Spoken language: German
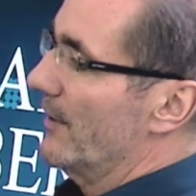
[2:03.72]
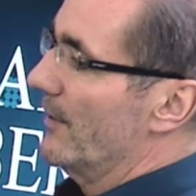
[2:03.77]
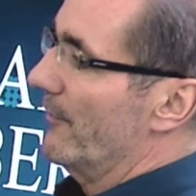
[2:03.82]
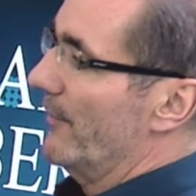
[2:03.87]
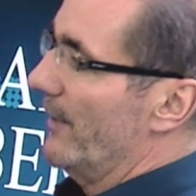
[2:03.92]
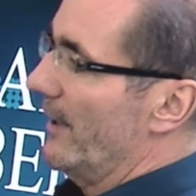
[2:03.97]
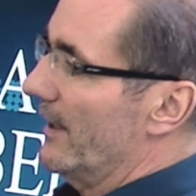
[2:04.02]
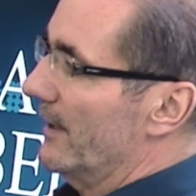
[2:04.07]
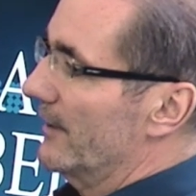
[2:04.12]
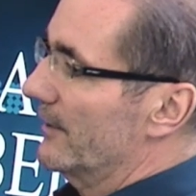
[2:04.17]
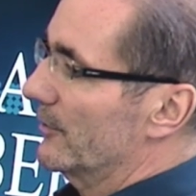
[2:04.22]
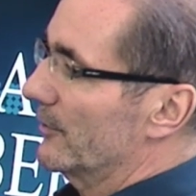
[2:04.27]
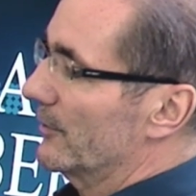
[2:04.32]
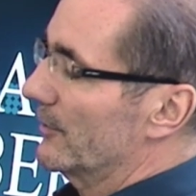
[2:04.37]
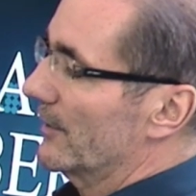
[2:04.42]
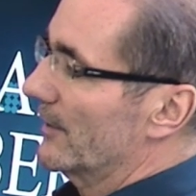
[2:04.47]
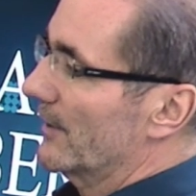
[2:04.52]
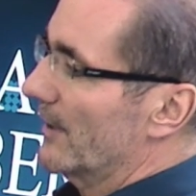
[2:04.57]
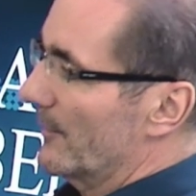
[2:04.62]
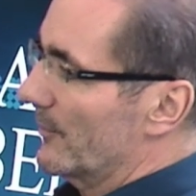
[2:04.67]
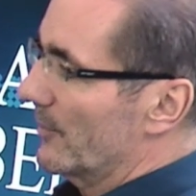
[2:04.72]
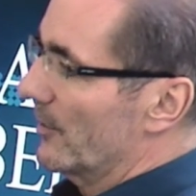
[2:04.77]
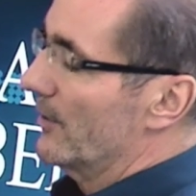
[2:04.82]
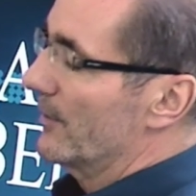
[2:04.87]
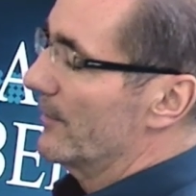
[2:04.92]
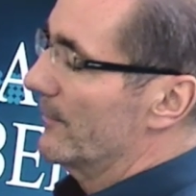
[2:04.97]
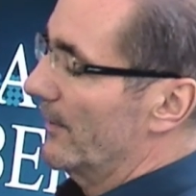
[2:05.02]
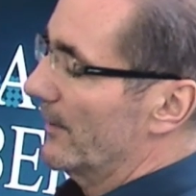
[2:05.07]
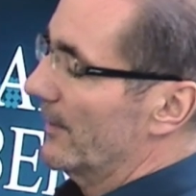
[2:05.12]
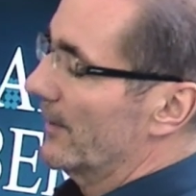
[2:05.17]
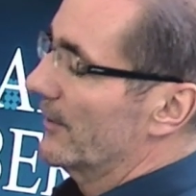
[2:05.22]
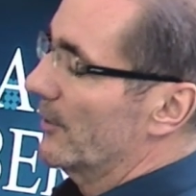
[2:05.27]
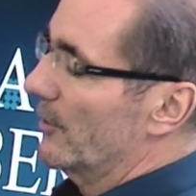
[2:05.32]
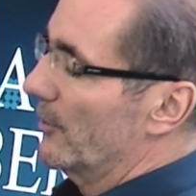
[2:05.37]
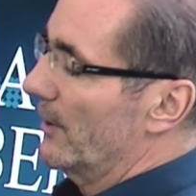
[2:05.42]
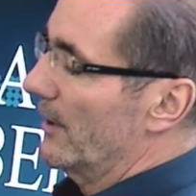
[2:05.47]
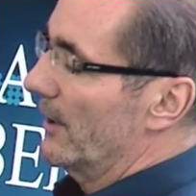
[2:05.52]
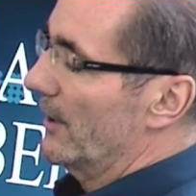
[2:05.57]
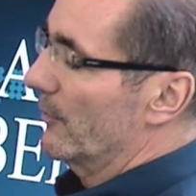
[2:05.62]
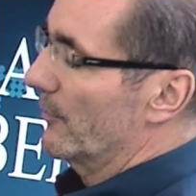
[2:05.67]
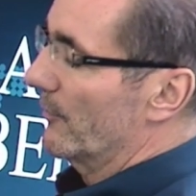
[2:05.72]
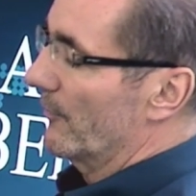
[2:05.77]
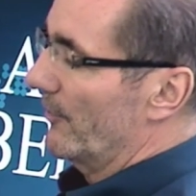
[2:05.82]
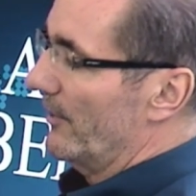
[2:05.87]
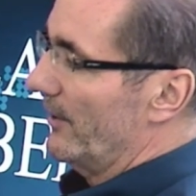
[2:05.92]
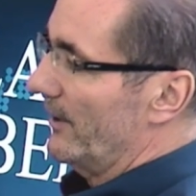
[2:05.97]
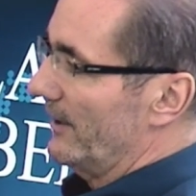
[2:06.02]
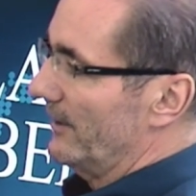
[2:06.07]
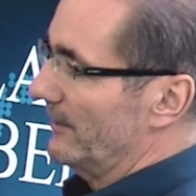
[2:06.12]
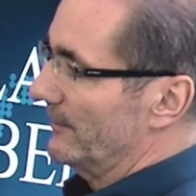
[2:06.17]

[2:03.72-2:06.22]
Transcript: wert und deshalb sollten wir das auch hegen und pflegen.